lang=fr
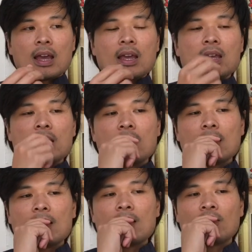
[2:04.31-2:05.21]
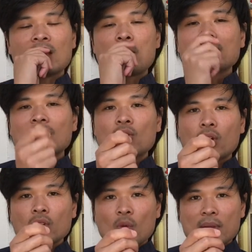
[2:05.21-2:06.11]
Et on appelle ça
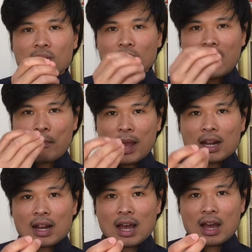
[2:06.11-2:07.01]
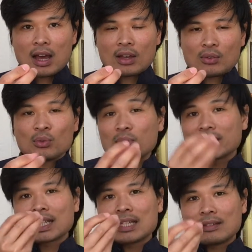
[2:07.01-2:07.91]
l'Orient parce que la perle, a une de ses
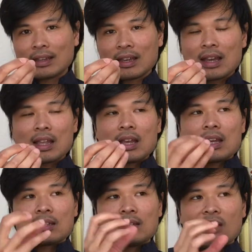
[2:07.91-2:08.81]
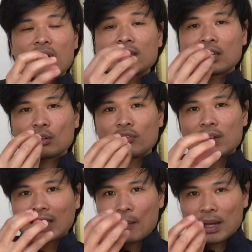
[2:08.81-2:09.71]
qualités, c'est d'avoir des reflets
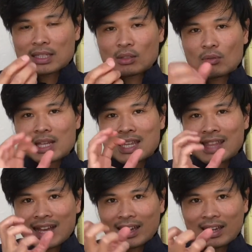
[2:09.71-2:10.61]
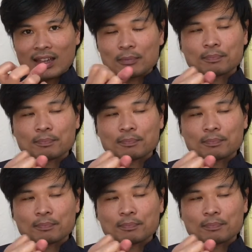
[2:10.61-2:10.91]
très particuliers, nacrés,